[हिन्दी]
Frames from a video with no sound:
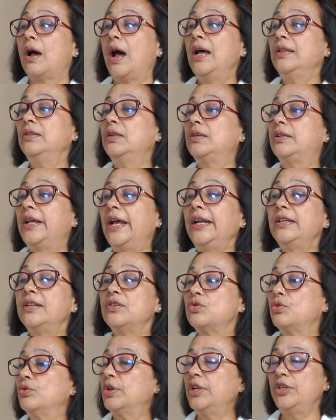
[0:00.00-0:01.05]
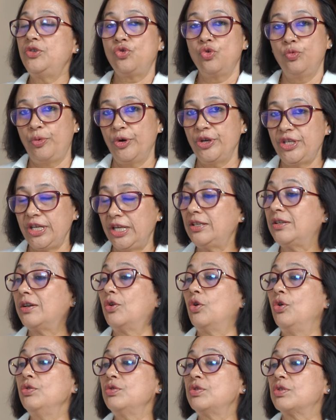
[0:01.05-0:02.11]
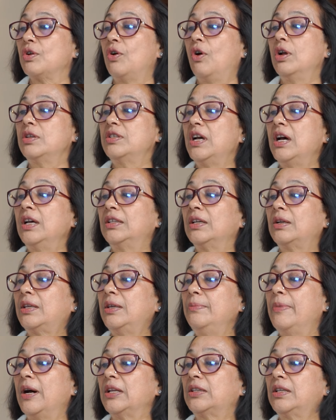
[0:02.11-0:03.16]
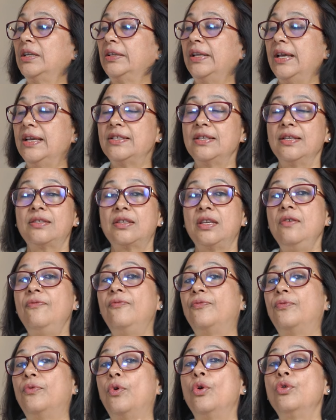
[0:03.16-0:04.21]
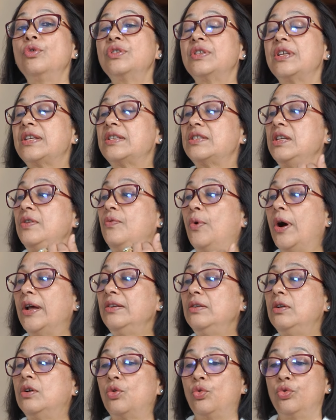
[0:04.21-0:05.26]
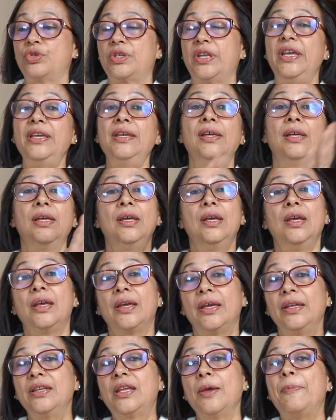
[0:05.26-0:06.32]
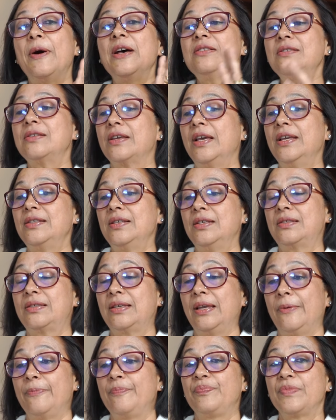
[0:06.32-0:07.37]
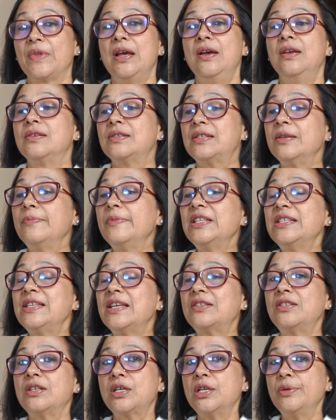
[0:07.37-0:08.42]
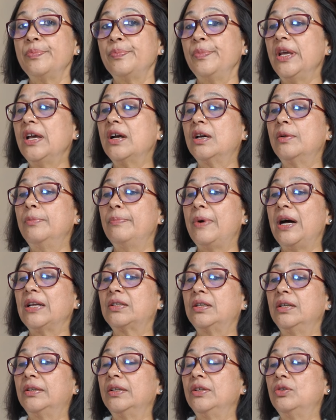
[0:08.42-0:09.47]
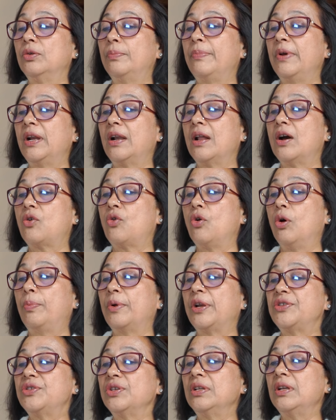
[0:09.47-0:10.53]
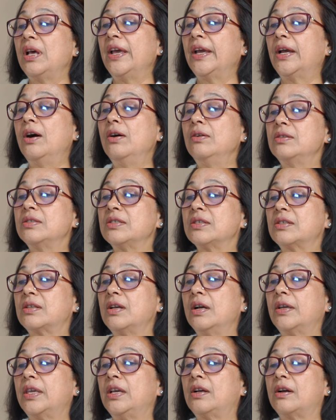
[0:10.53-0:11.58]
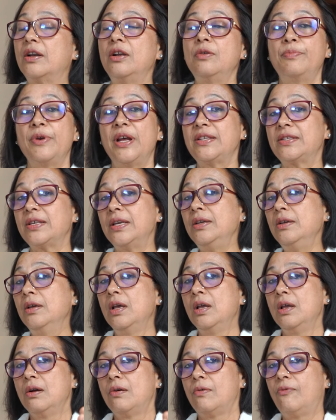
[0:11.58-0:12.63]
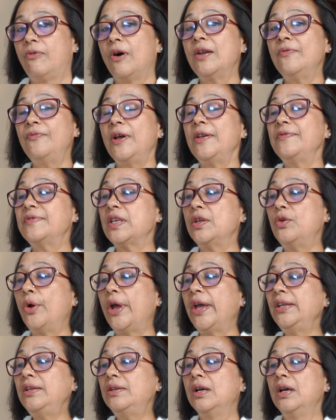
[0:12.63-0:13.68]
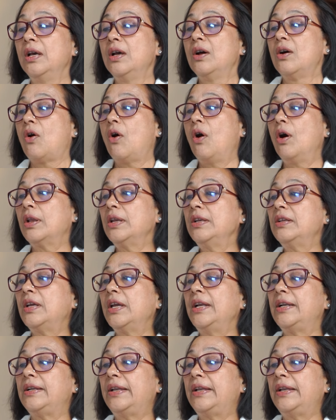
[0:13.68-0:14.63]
एंड द डेट इज ओनली 2.8 करोड़ और जहां तक की बात करते हैं एसेट्स की 461 करोड़ के इनके पास एसेट्स है सीमेंट सेक्टर में अगर बात करते हैं तो बिरला कॉर्पोरेशन आएगा जिसका की करंट प्राइस है 1508 और इनके